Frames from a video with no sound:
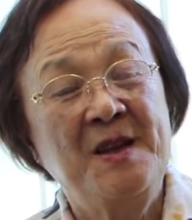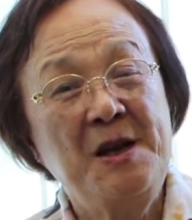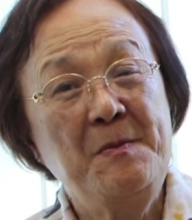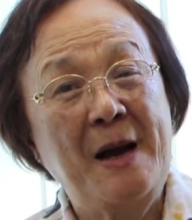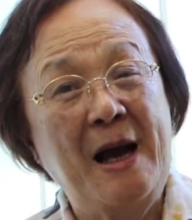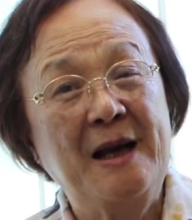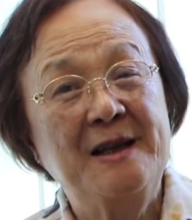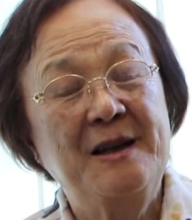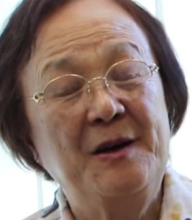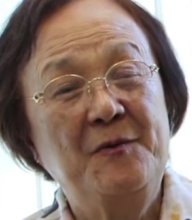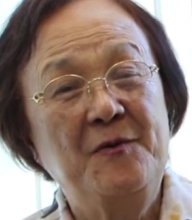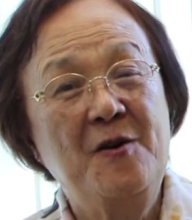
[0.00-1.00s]
你把
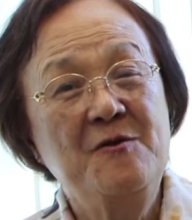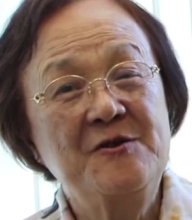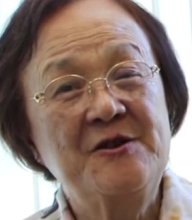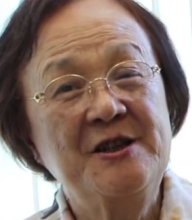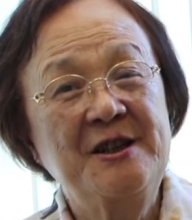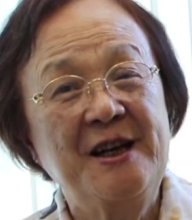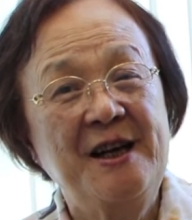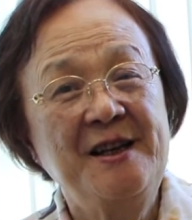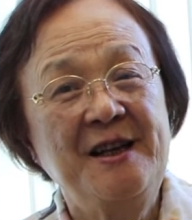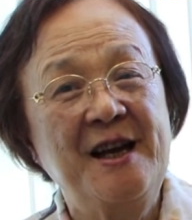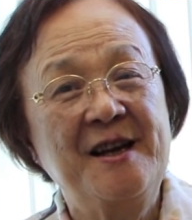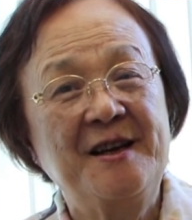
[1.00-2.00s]
丰盛的
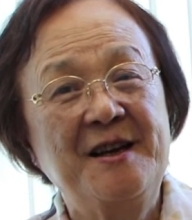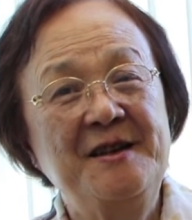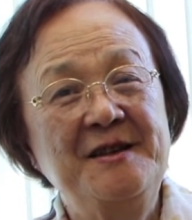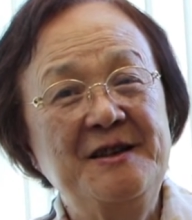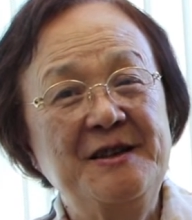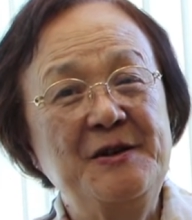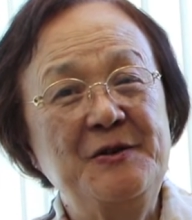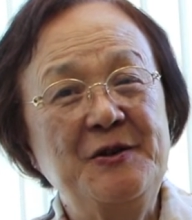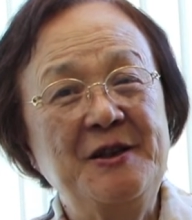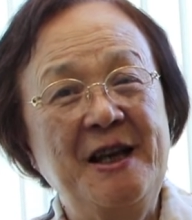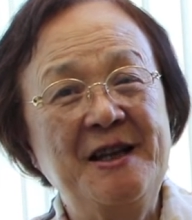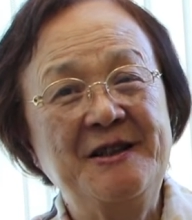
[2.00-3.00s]
恩典跟这一
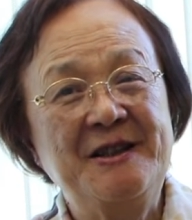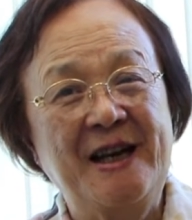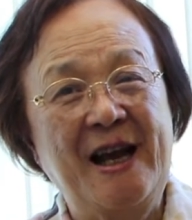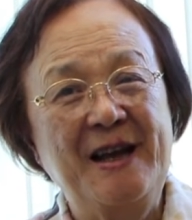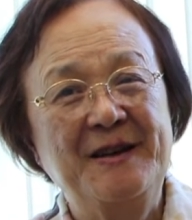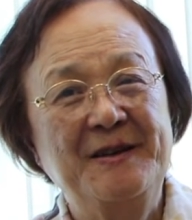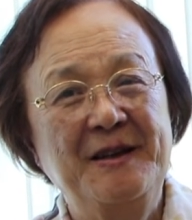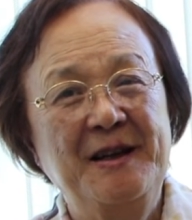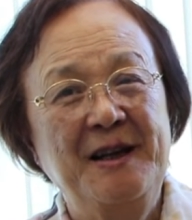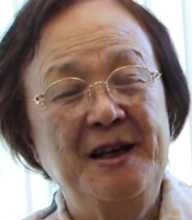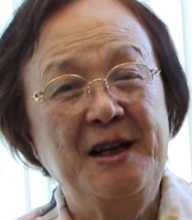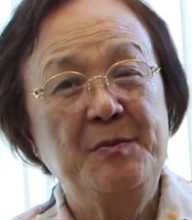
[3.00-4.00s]
句连起来，
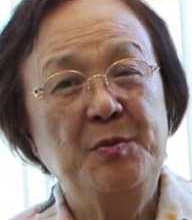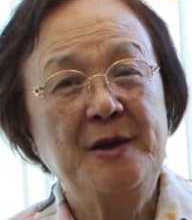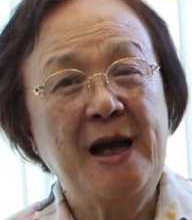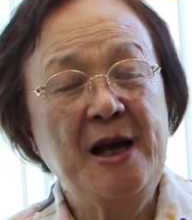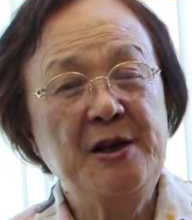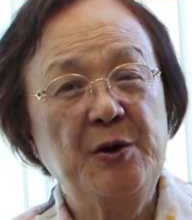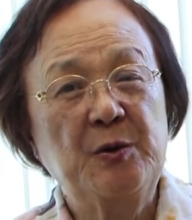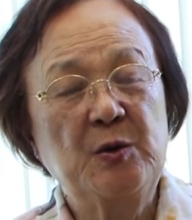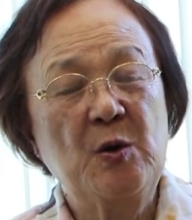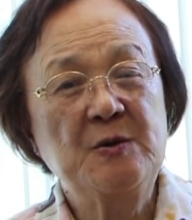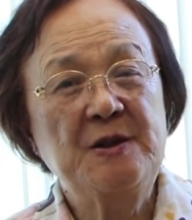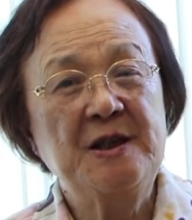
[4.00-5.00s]
你不但有
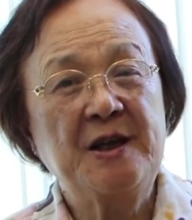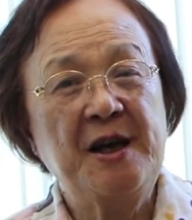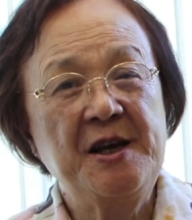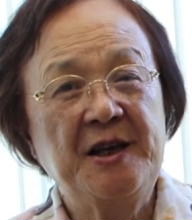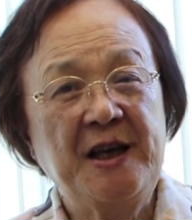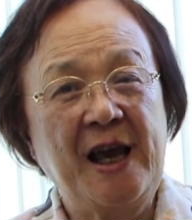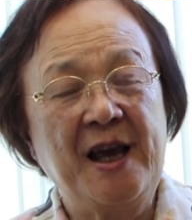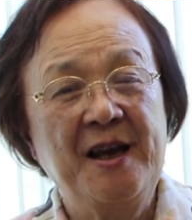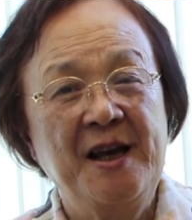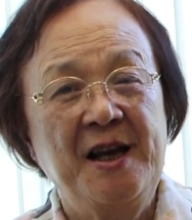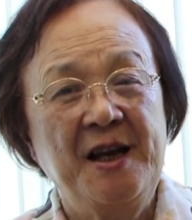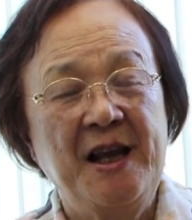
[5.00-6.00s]
东西可以给，
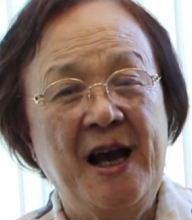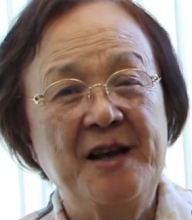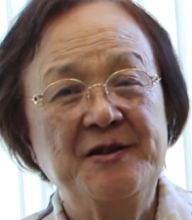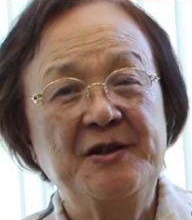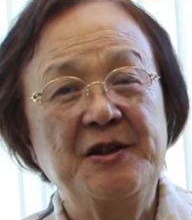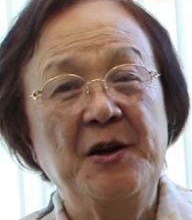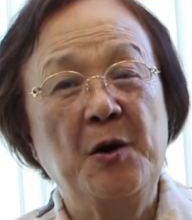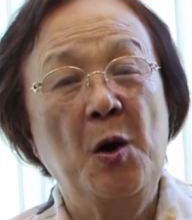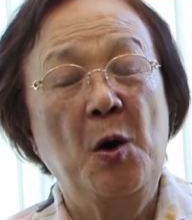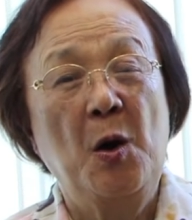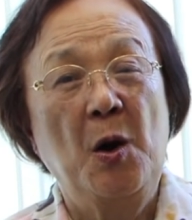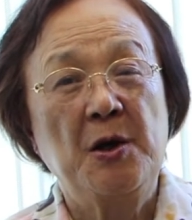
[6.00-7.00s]
你还是
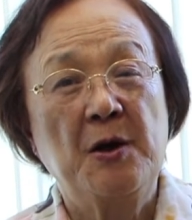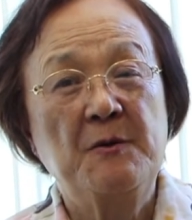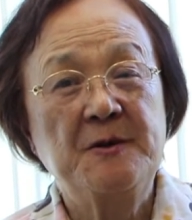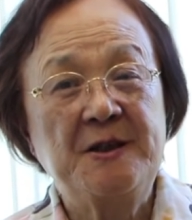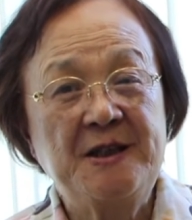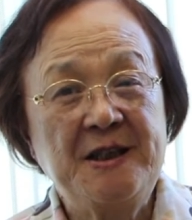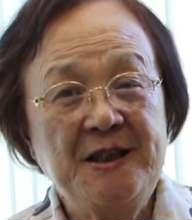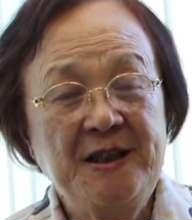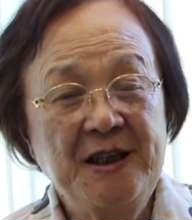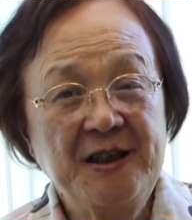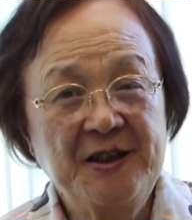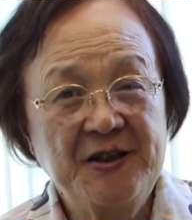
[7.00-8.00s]
有喜
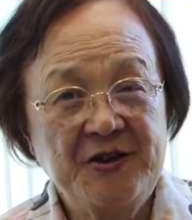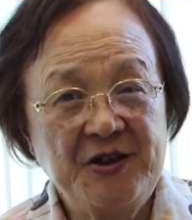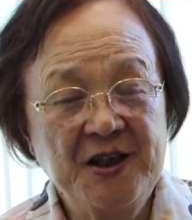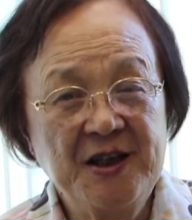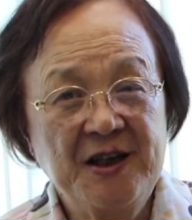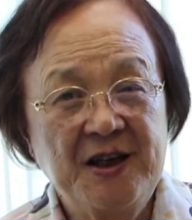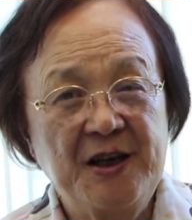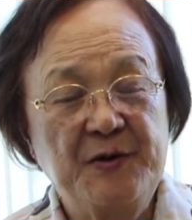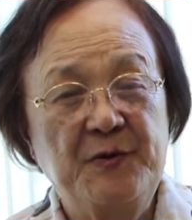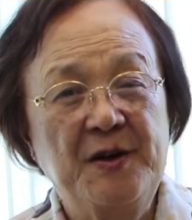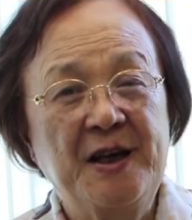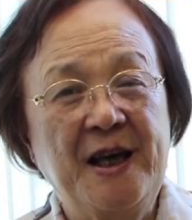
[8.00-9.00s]
乐的心可以
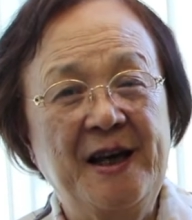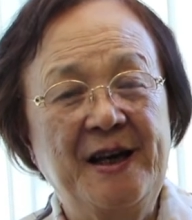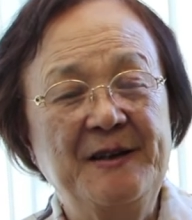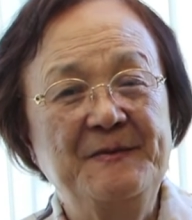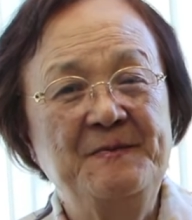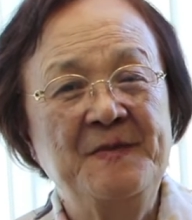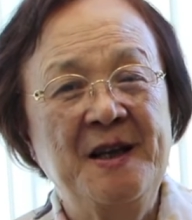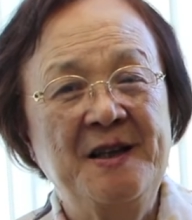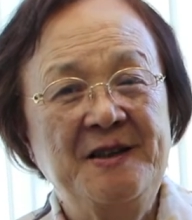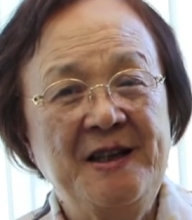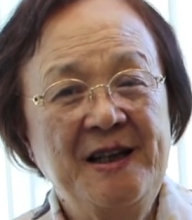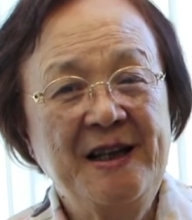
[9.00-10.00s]
分给的。
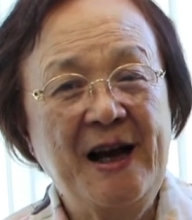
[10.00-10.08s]
见